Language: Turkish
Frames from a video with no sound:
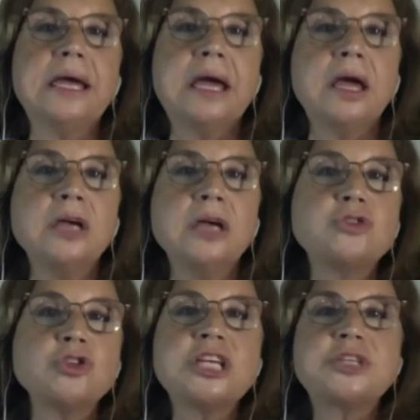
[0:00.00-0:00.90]
e,
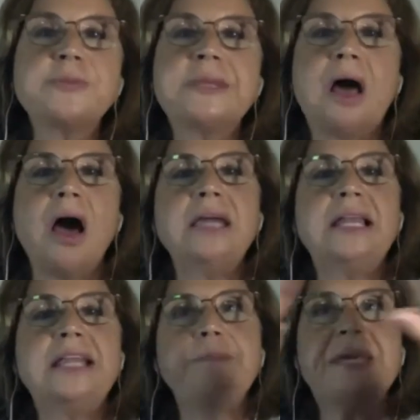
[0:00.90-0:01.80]
sözleşmede
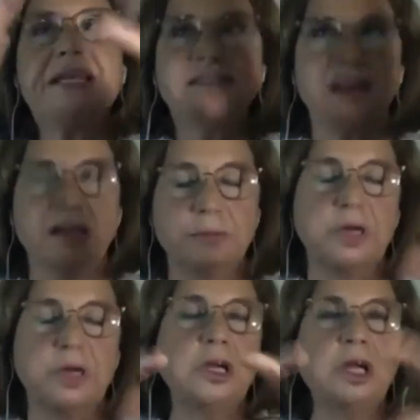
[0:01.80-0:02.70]
ailenin bir
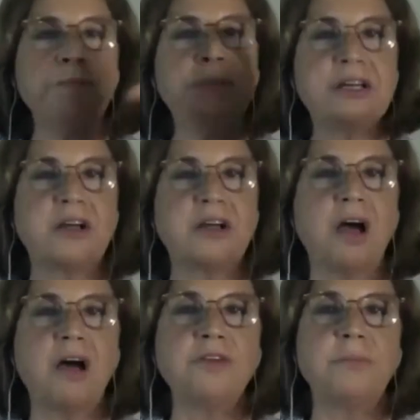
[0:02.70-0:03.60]
tanımı, bir
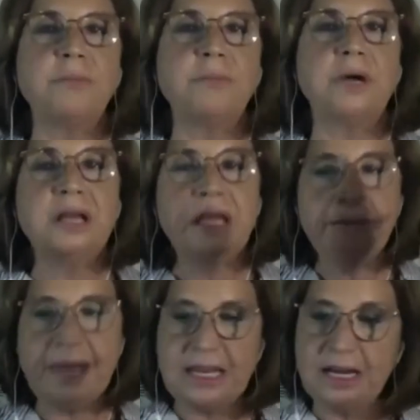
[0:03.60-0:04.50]
kavramı,
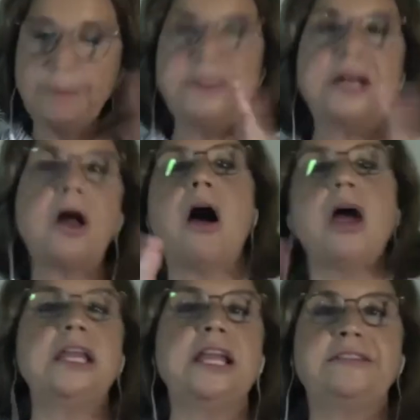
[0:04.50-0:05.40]
belirli bir
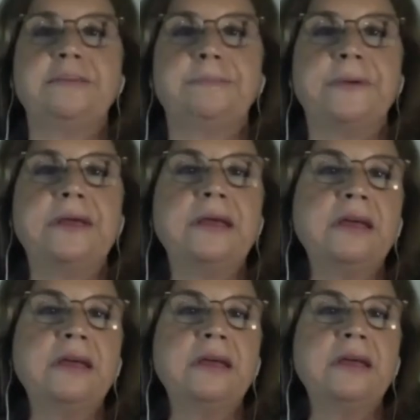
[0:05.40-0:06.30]
aile tipi,
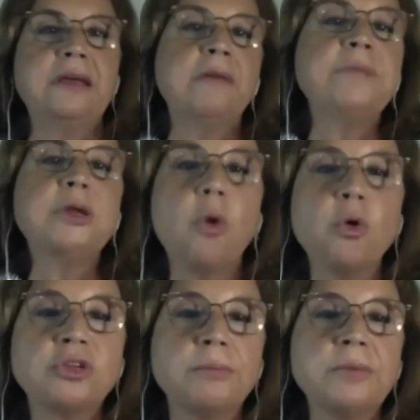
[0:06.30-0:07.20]
bir
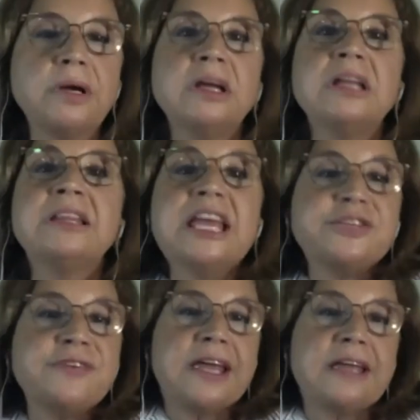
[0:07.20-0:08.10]
ortamı
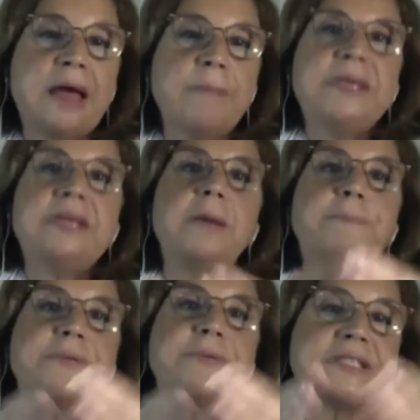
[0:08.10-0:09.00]
teşvik eden bir
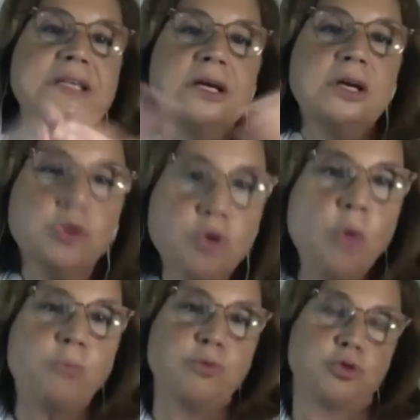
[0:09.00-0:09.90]
yapısı
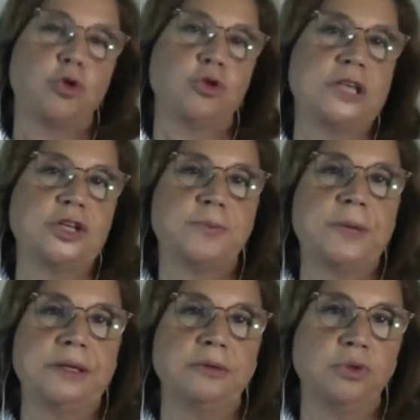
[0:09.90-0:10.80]
yok bu
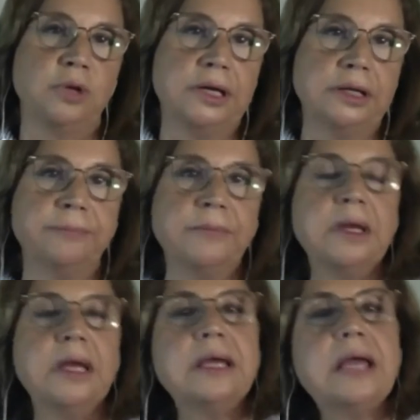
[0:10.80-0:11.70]
sözleşmenin Tülay Hanım.
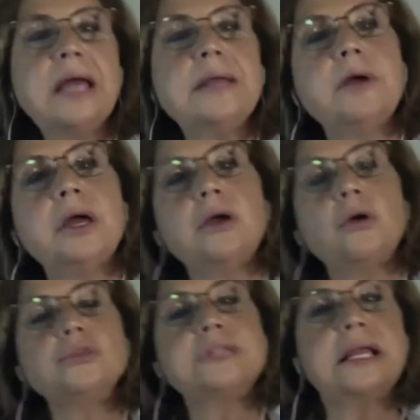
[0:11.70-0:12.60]
Yani e,
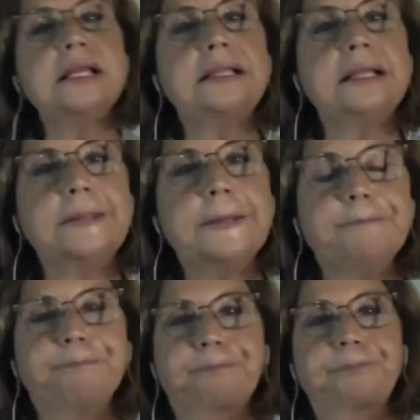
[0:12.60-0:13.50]
özellikle de
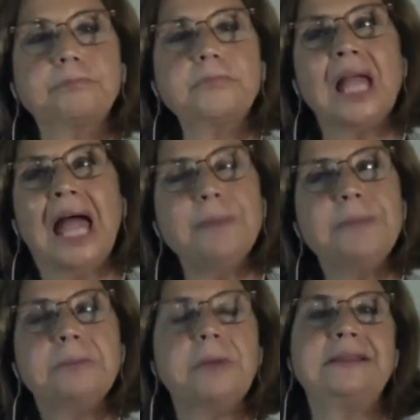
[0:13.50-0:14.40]
her bir
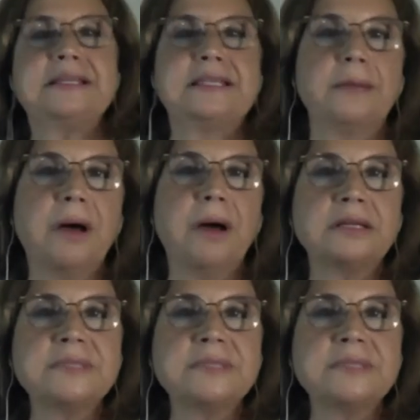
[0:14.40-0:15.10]
maddesine baktığımız zaman